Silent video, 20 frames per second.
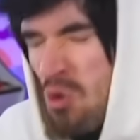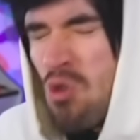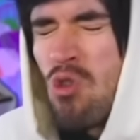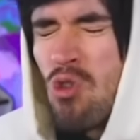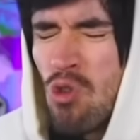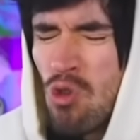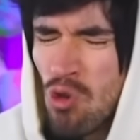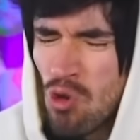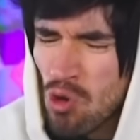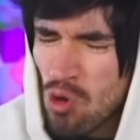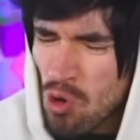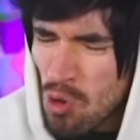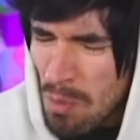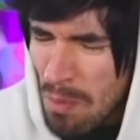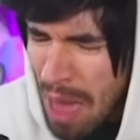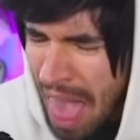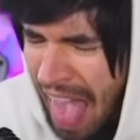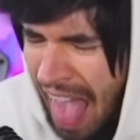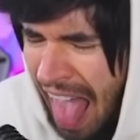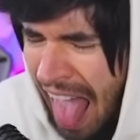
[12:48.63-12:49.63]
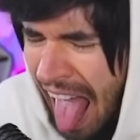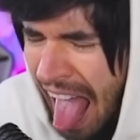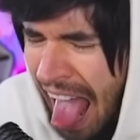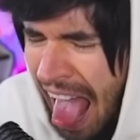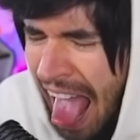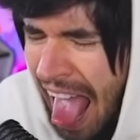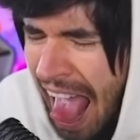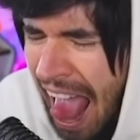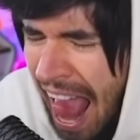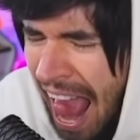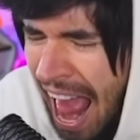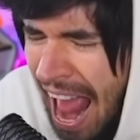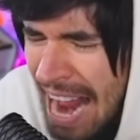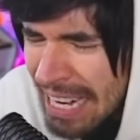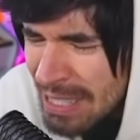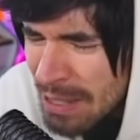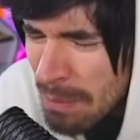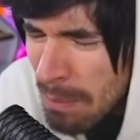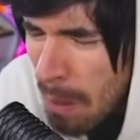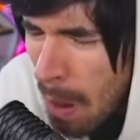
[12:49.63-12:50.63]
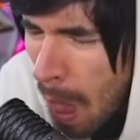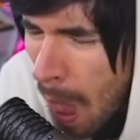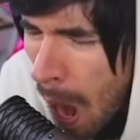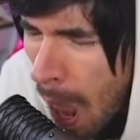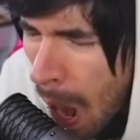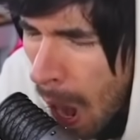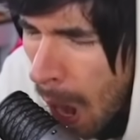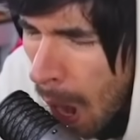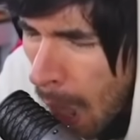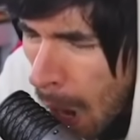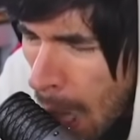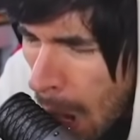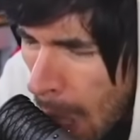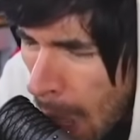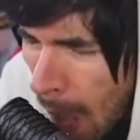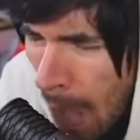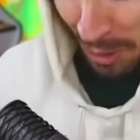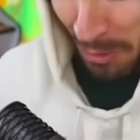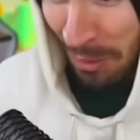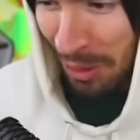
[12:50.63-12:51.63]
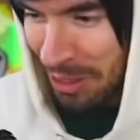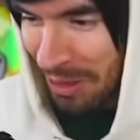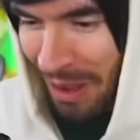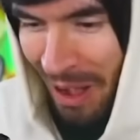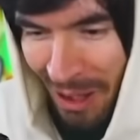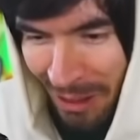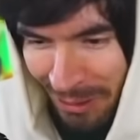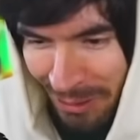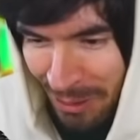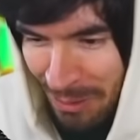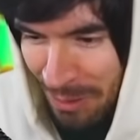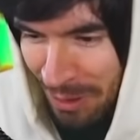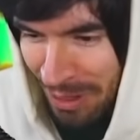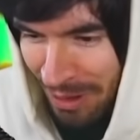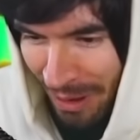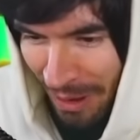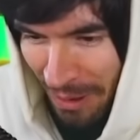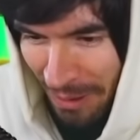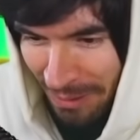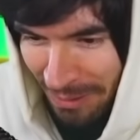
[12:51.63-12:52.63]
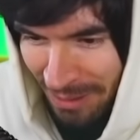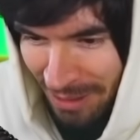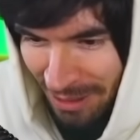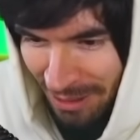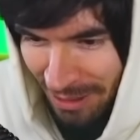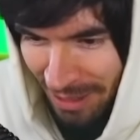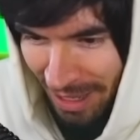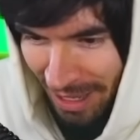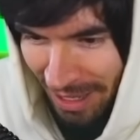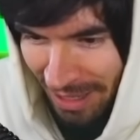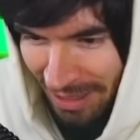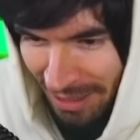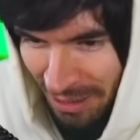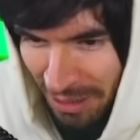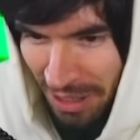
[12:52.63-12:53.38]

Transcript: uh, estoy motivado, estoy motivado. Creo que,